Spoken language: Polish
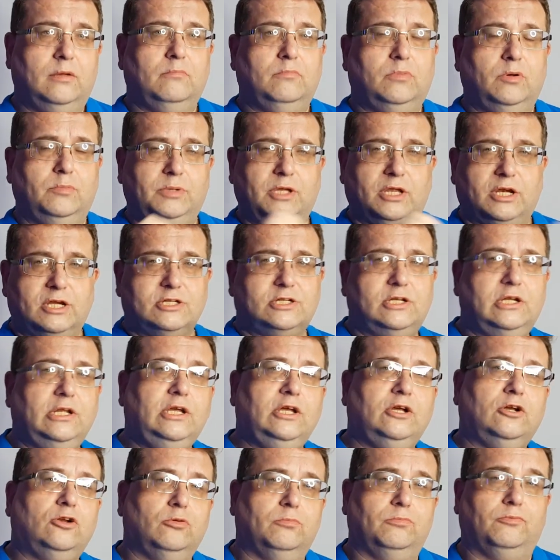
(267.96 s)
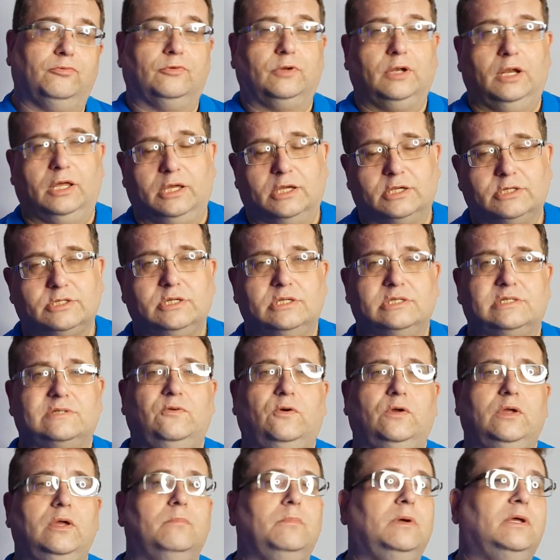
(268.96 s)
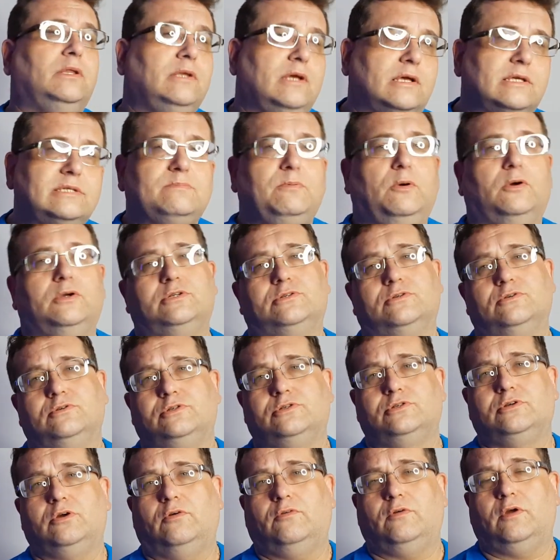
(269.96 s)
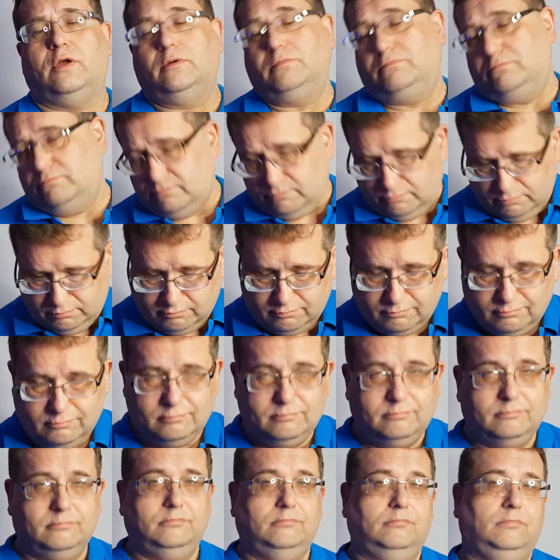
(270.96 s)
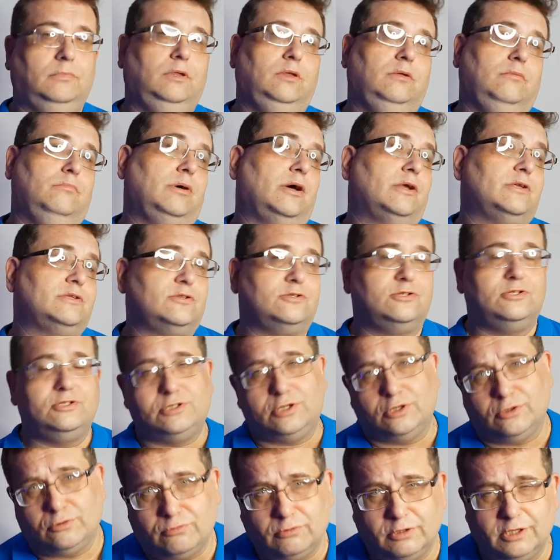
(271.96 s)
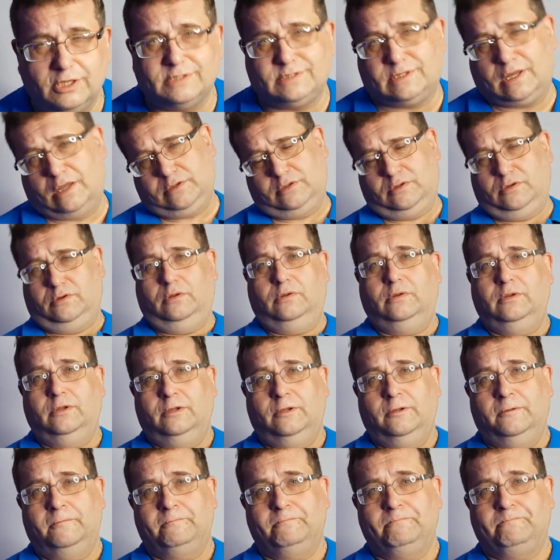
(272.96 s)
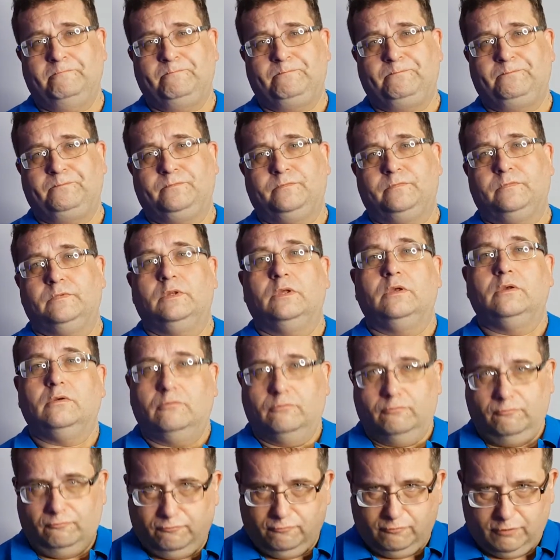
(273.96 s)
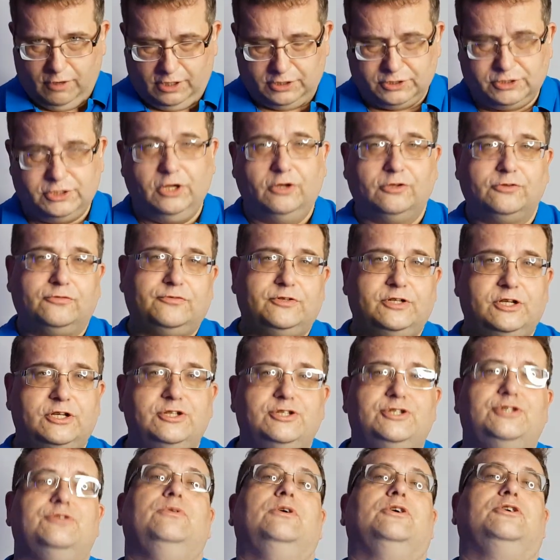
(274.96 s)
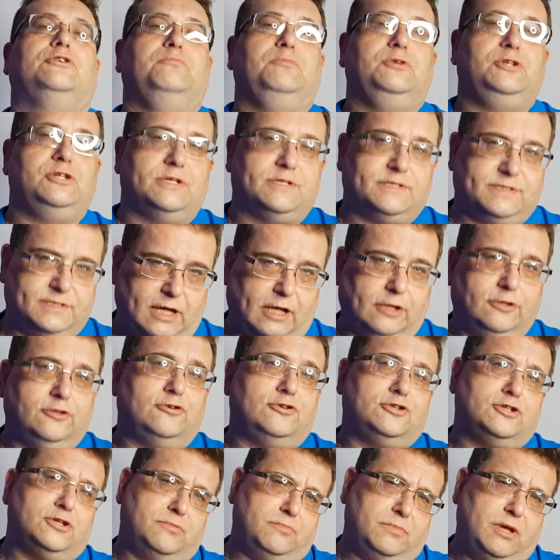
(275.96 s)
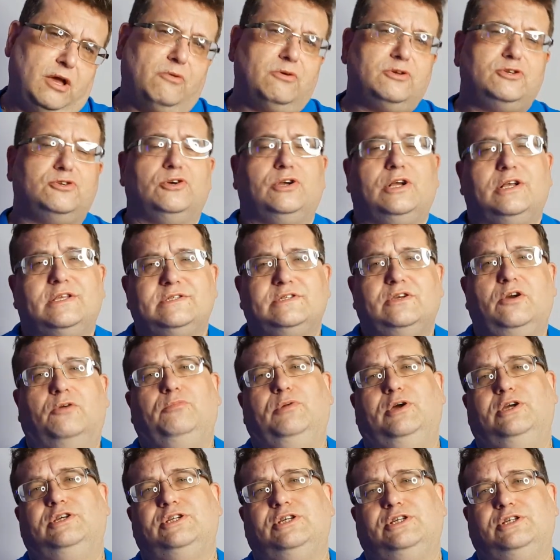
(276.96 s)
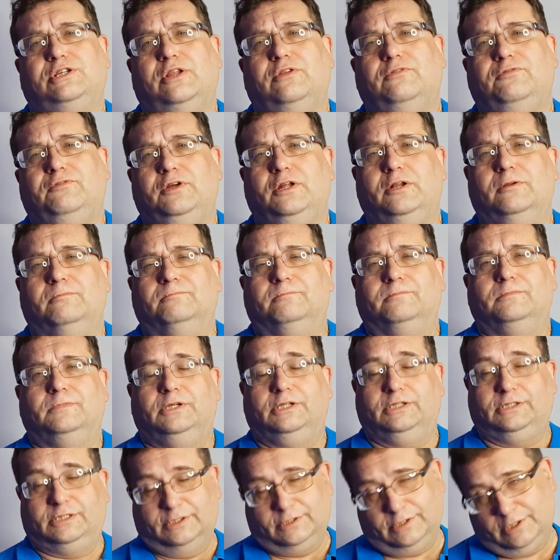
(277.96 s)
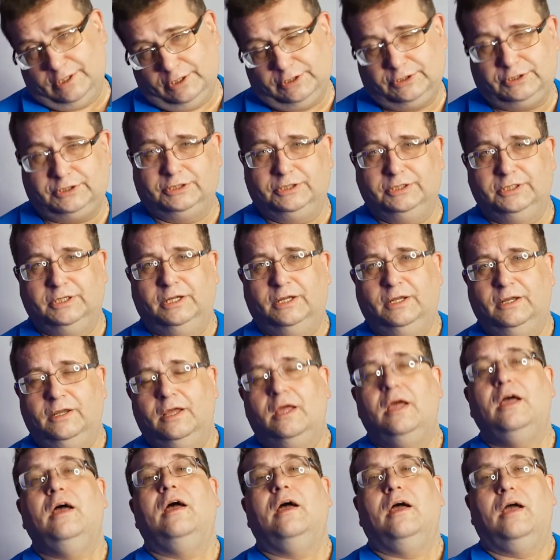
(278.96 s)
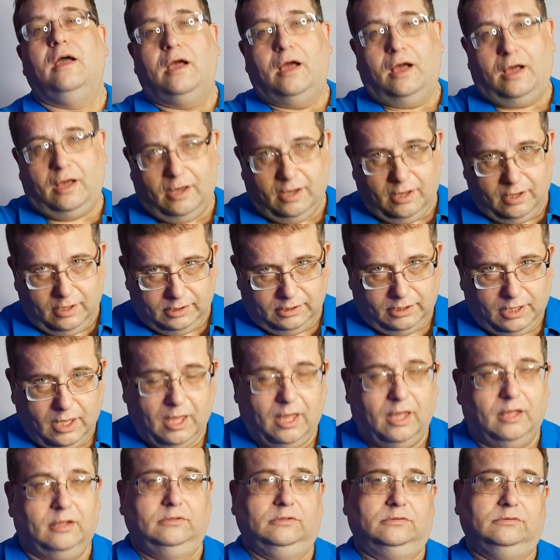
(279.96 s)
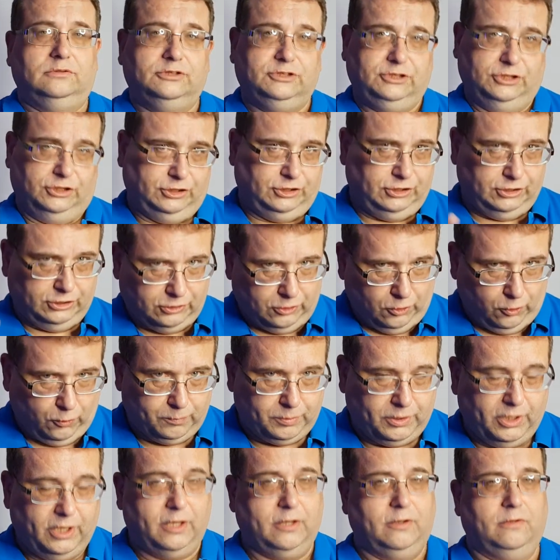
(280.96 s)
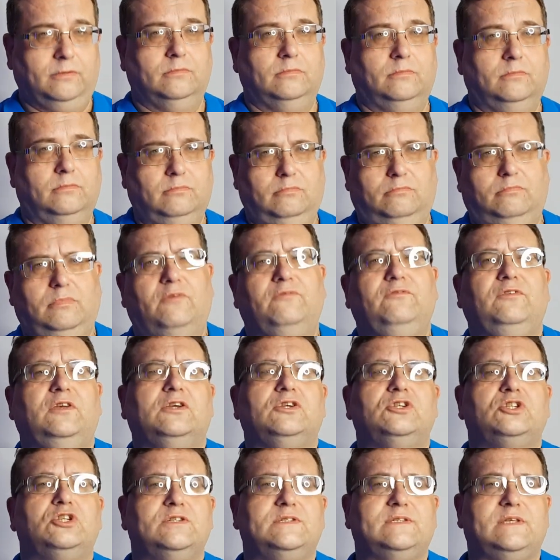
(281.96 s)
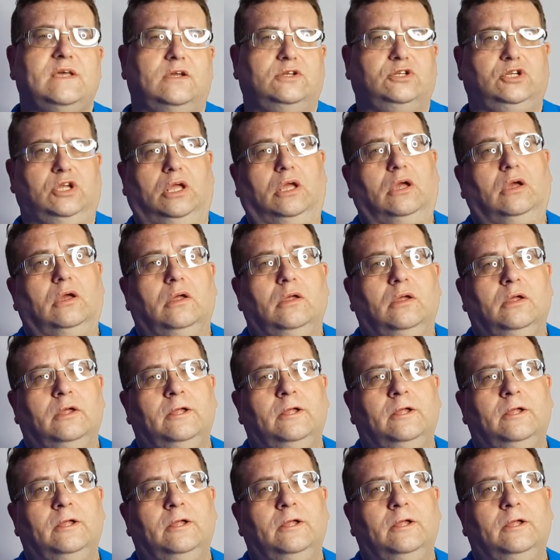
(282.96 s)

pobierasz link lub wklejasz na swoje media społecznościowe i bardzo Ci dziękuję za to. Właśnie odwdzięczyłeś mi się za to, że miałeś okazję obejrzeć ten film i te treści. A ja dzięki Tobie mam większy zasięg